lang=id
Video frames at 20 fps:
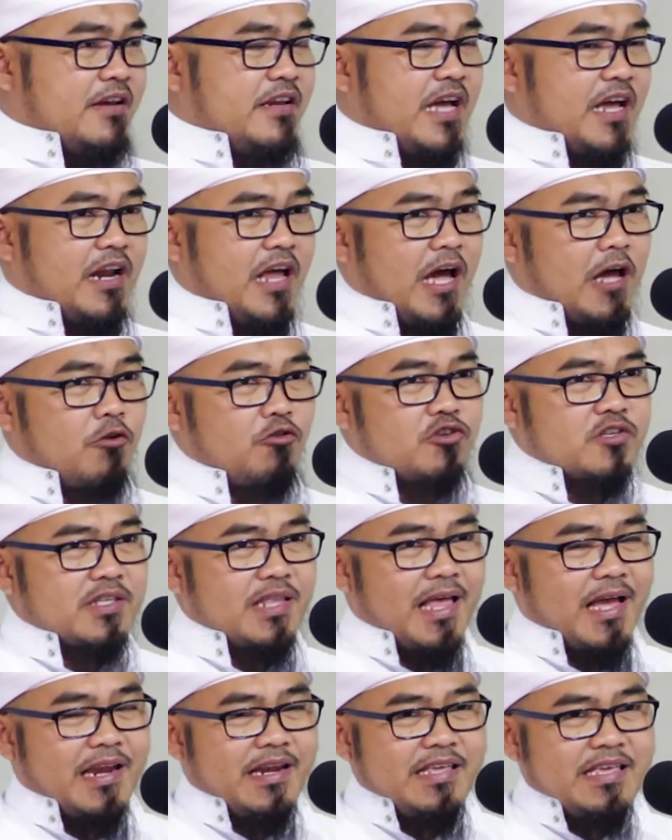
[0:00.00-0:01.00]
dan
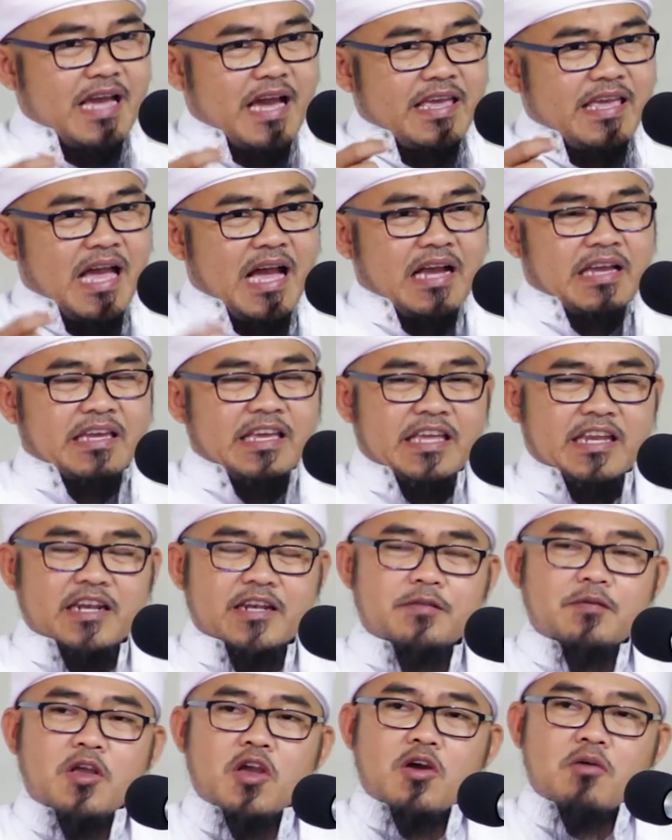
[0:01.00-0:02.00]
haruslah dia
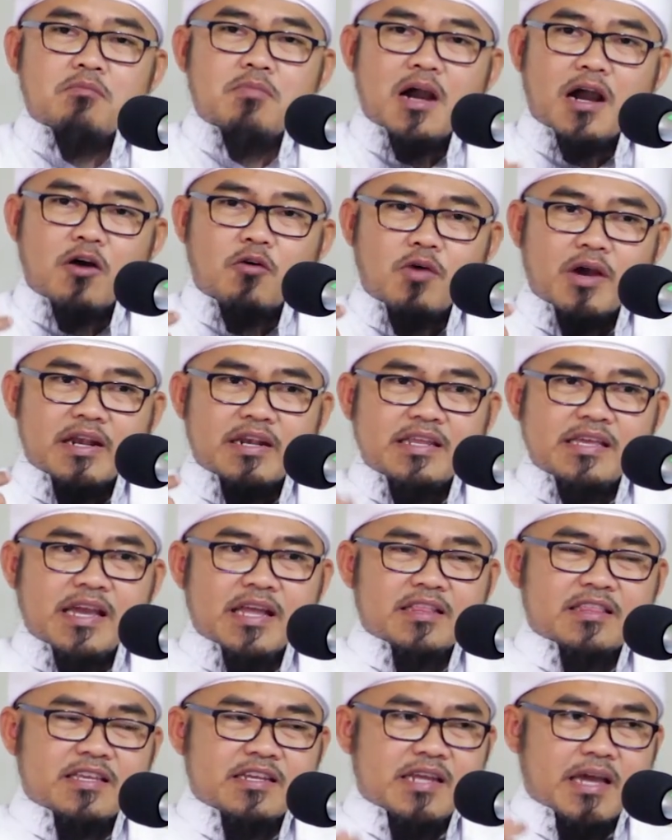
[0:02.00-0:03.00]
yakin bahwa
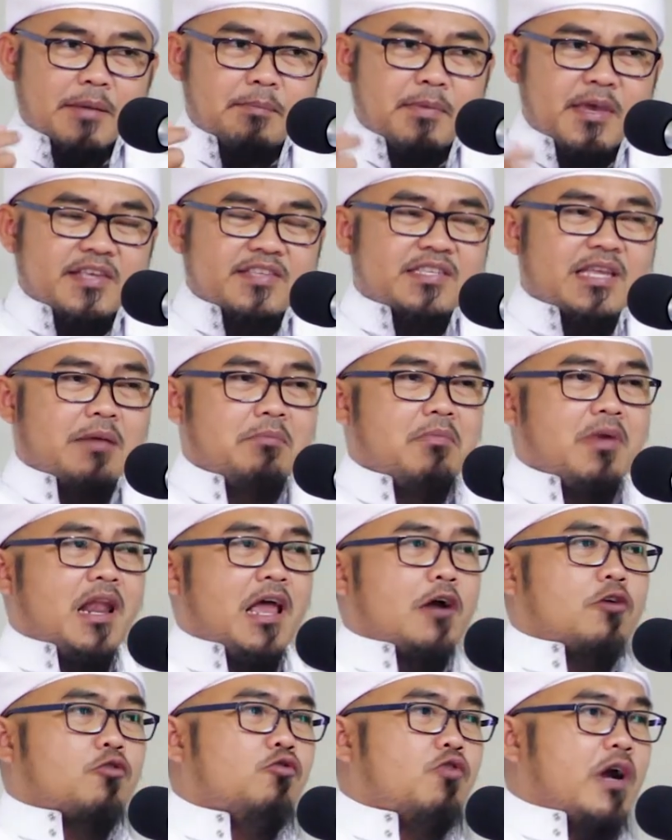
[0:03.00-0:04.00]
dia tidak bisa
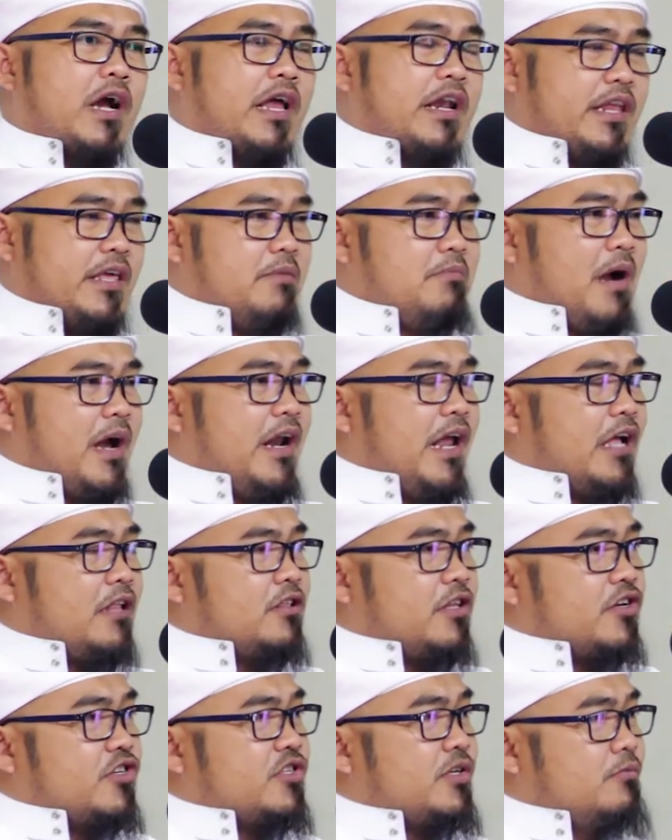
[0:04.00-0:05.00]
melakukan
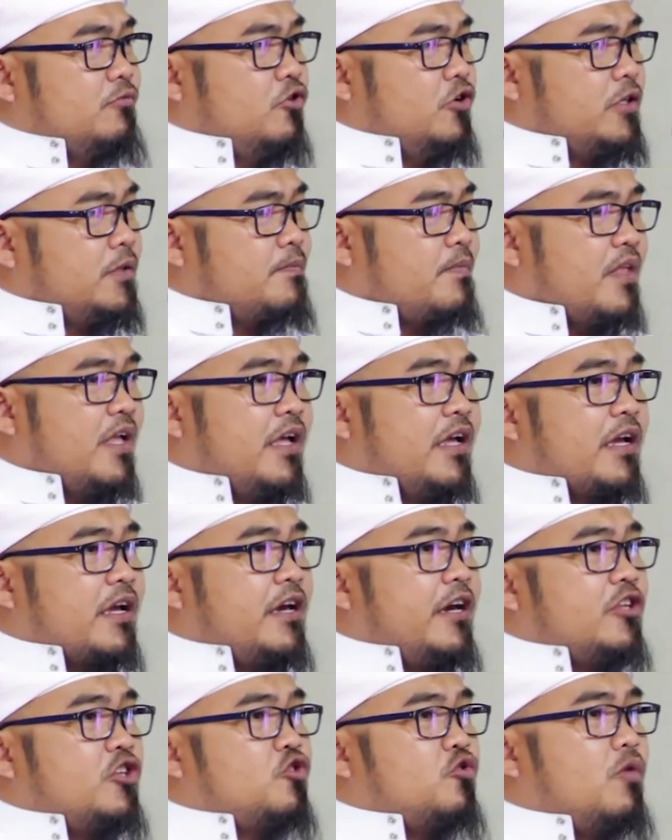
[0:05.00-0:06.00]
ibadah tersebut
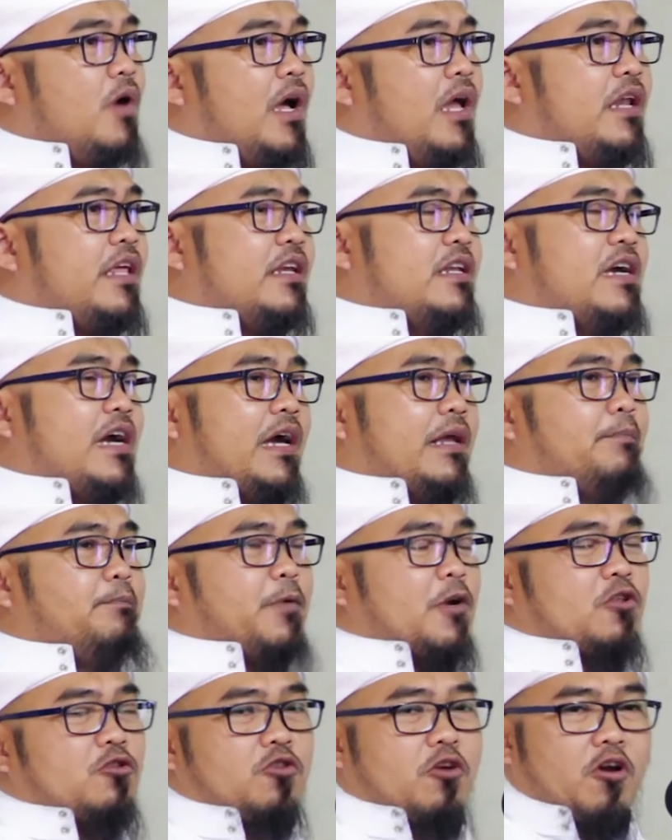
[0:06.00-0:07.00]
kecuali dengan
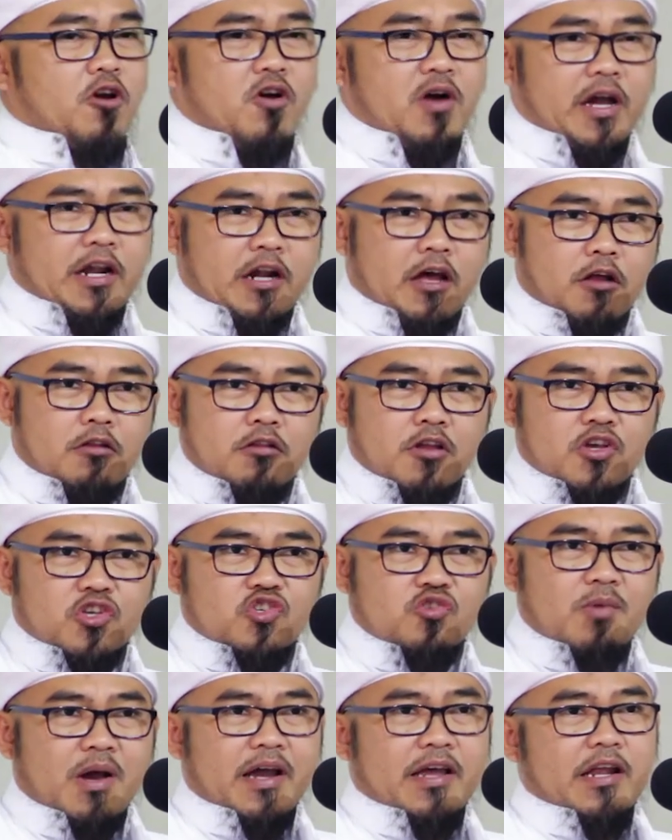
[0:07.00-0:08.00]
pertolongan
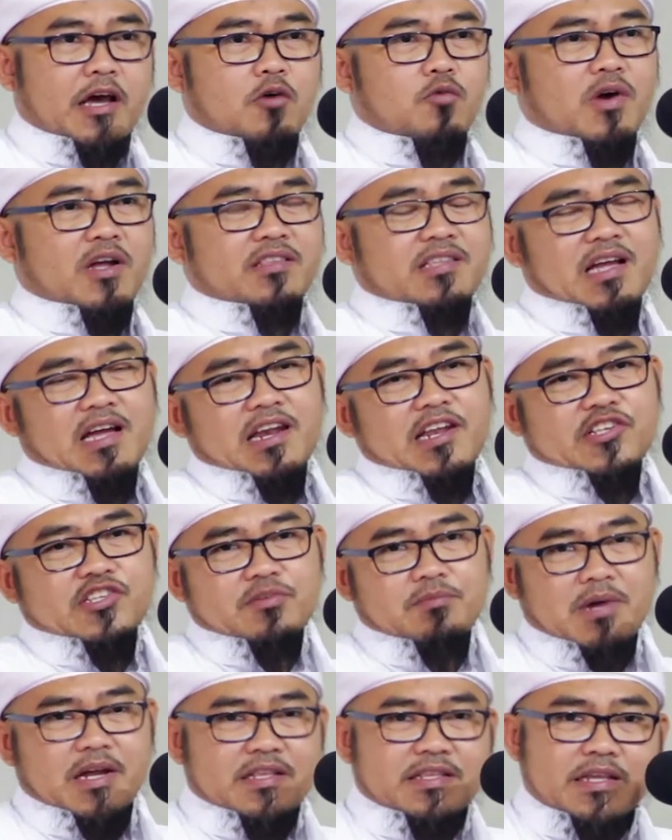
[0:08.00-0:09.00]
Allah Subhanahu wa taala
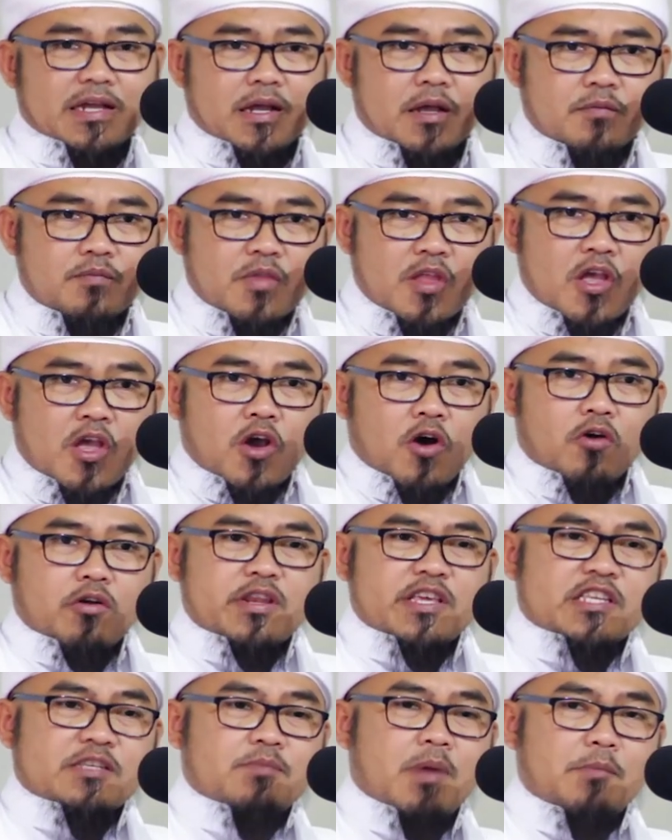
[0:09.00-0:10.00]
semata.
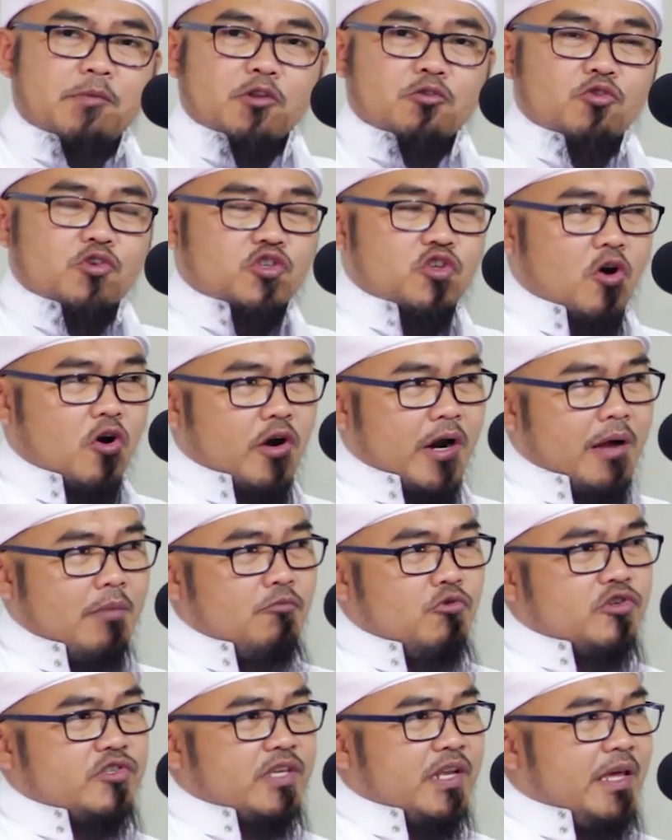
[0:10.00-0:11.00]
Oleh sebab itu
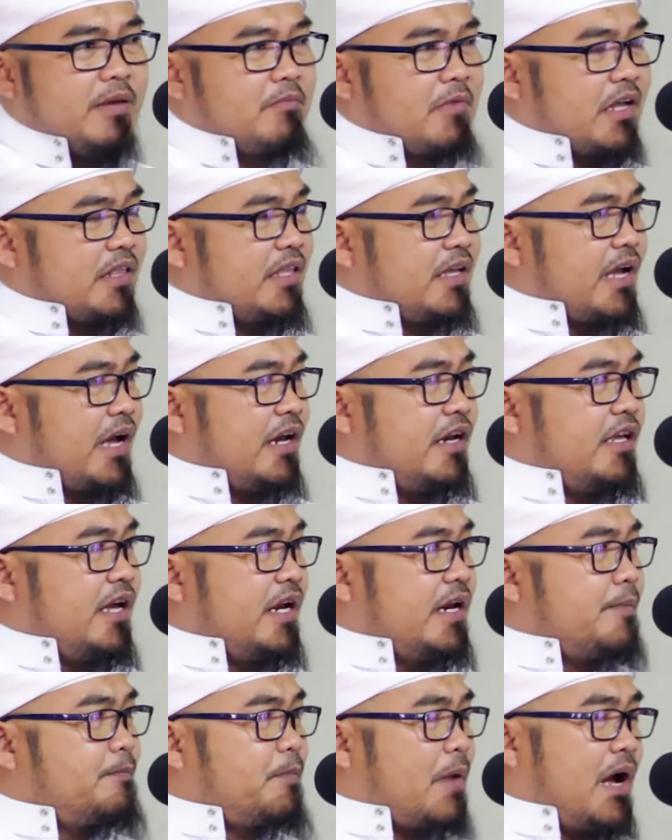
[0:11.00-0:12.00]
seorang muslim ketika
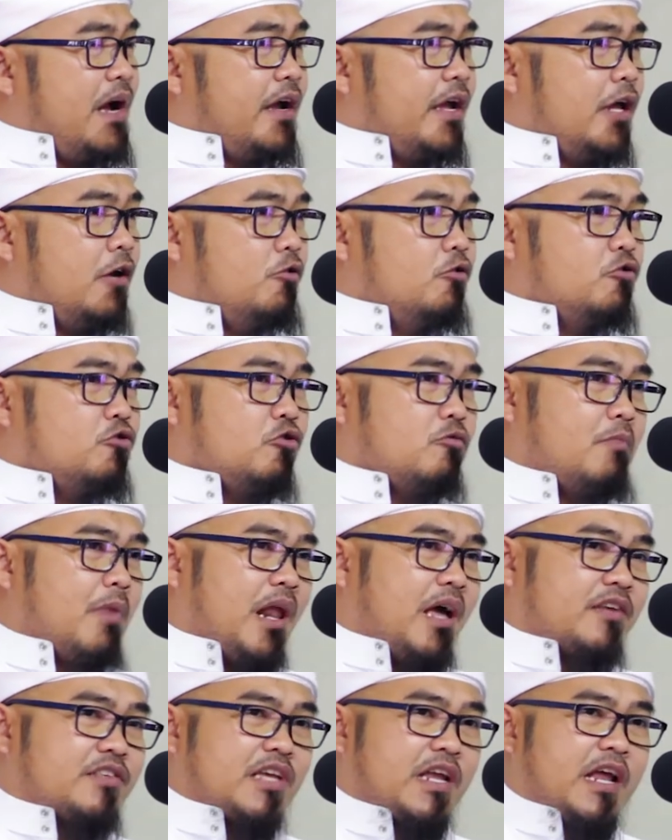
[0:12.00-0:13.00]
dia dipanggil untuk
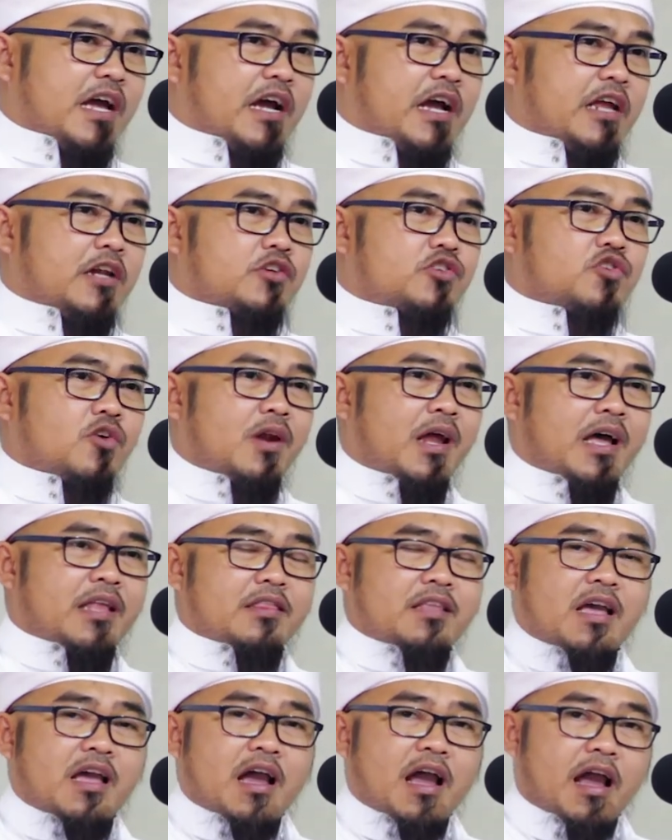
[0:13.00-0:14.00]
melaksanakan
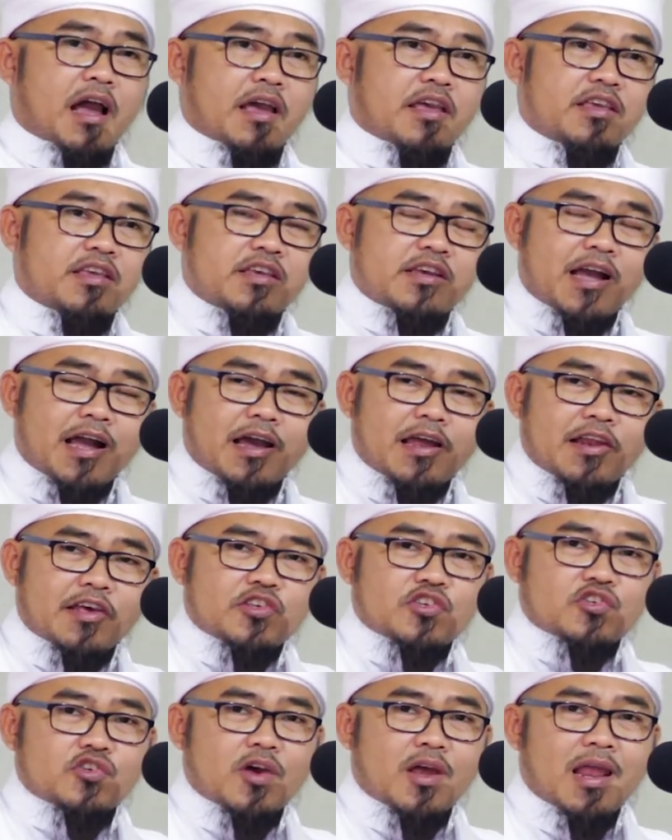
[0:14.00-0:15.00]
salat, hayya
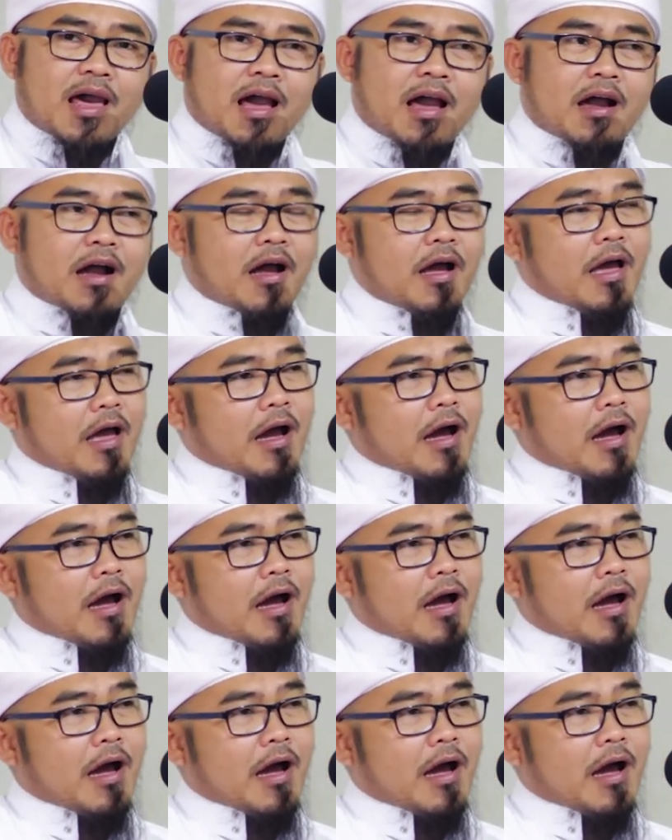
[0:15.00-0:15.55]
'alas salah,